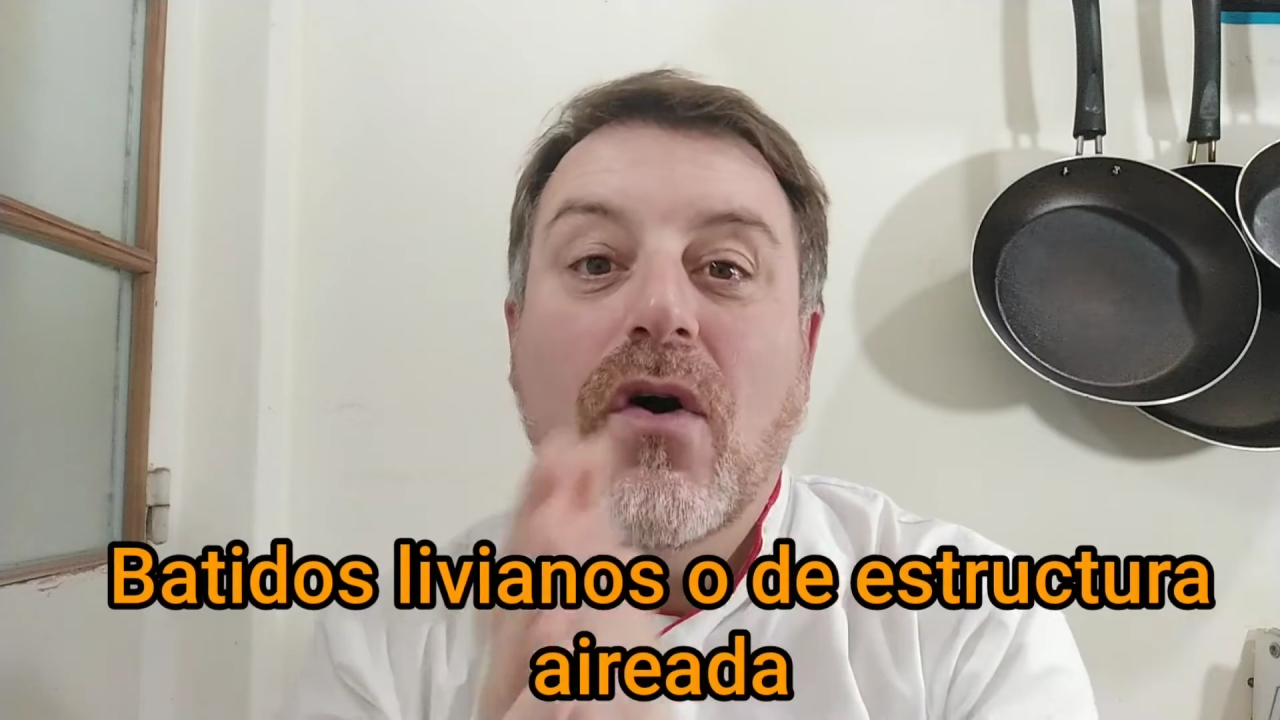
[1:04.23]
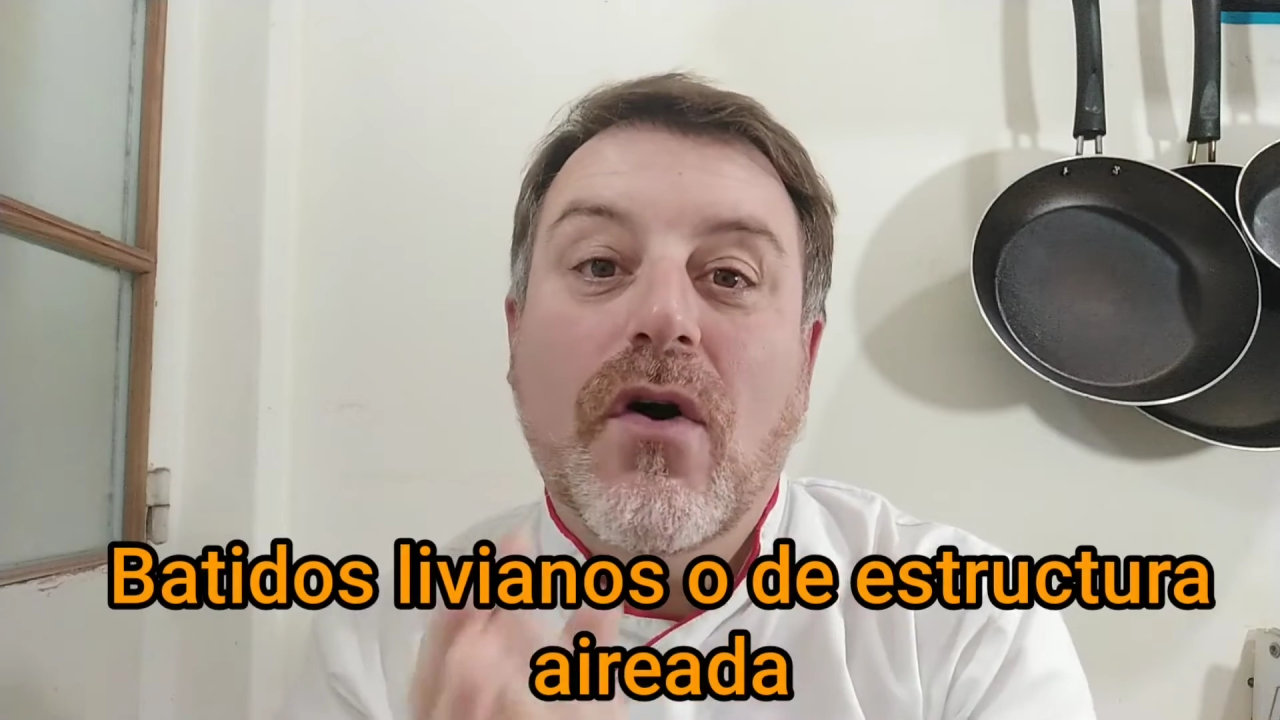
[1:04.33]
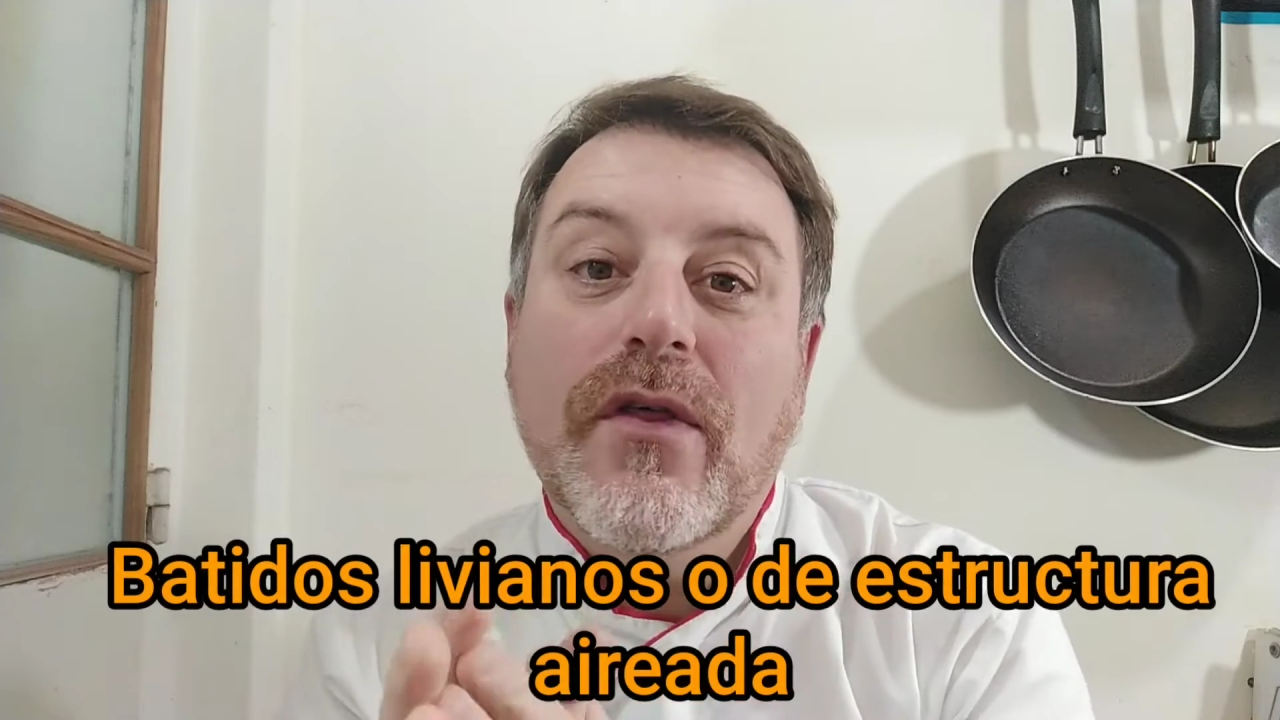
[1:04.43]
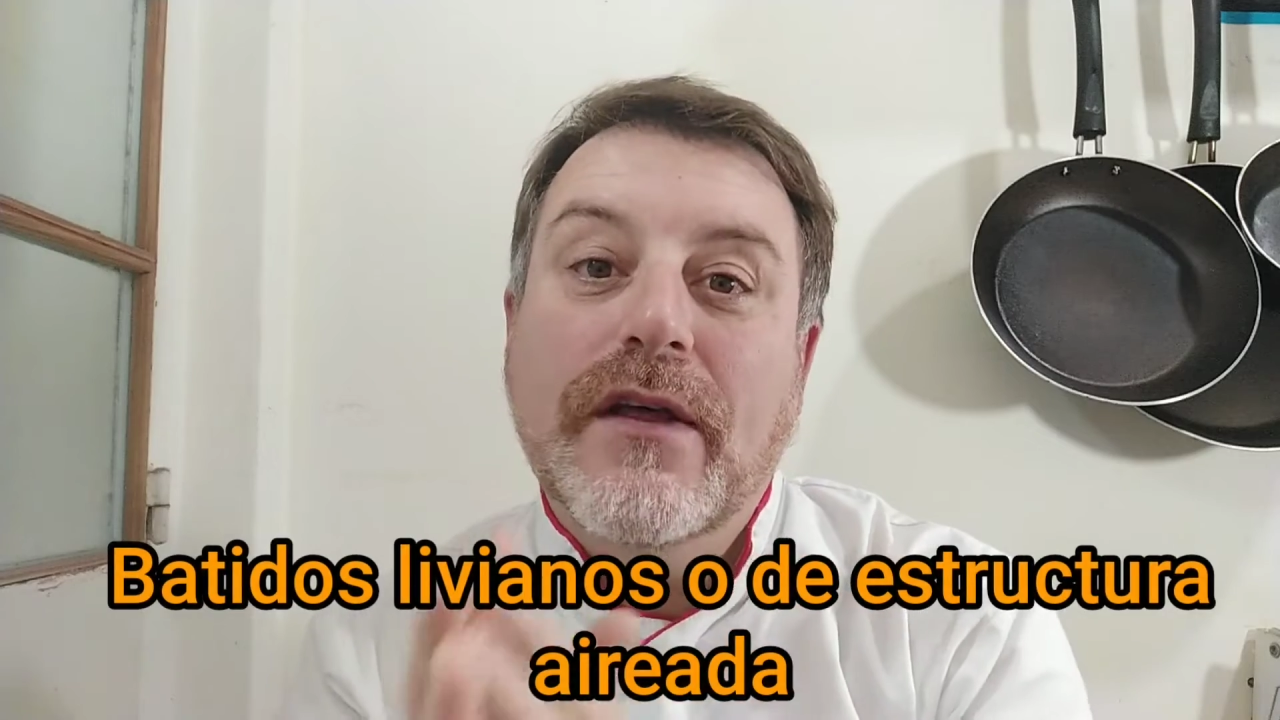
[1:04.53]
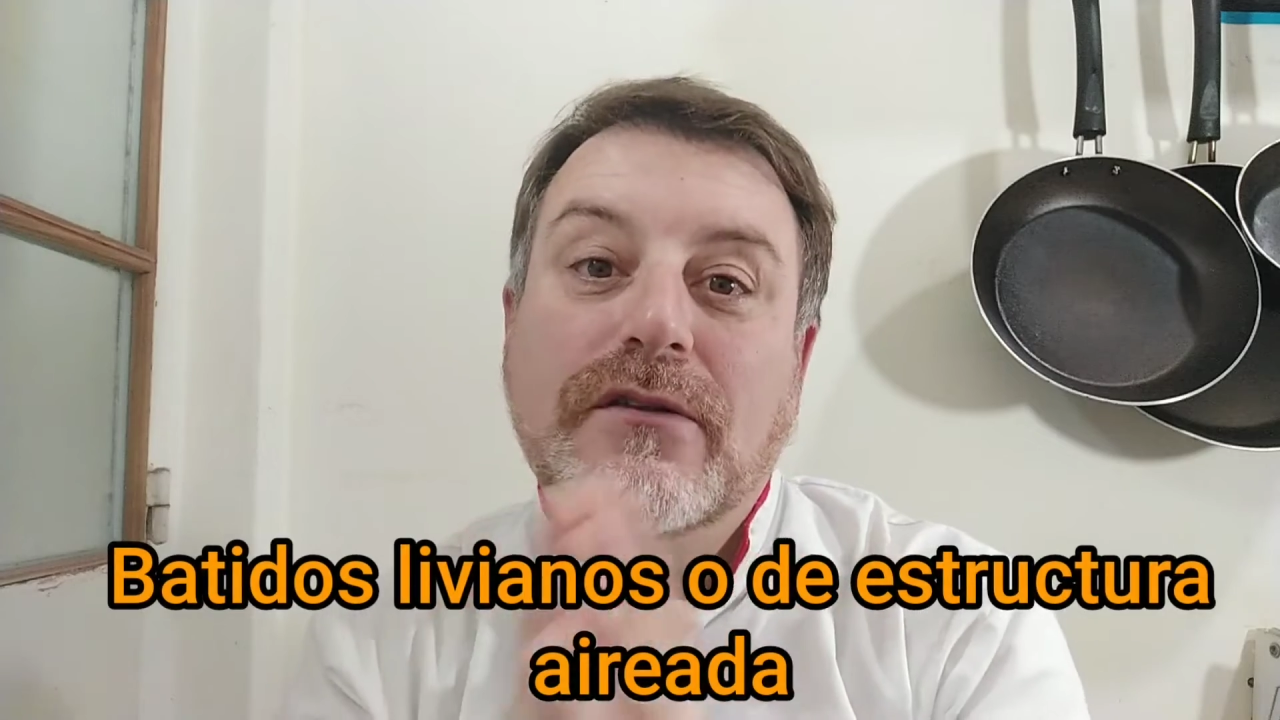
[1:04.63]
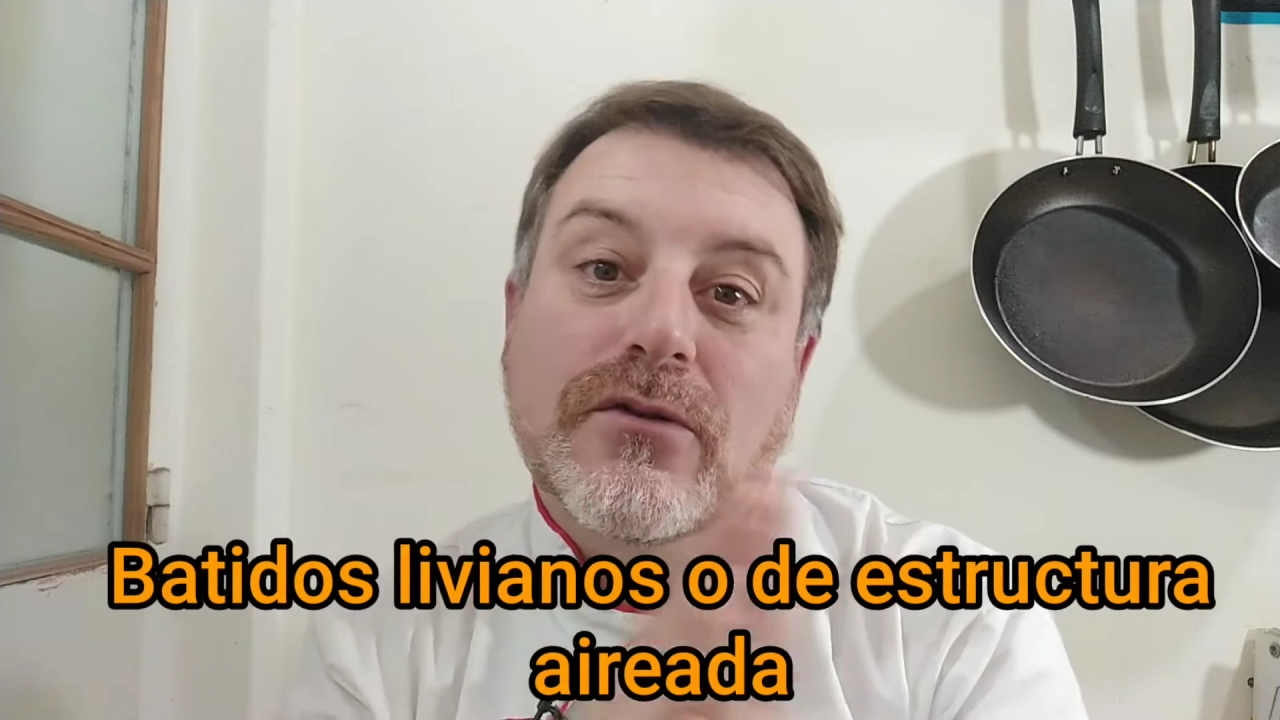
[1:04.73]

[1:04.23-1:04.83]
o de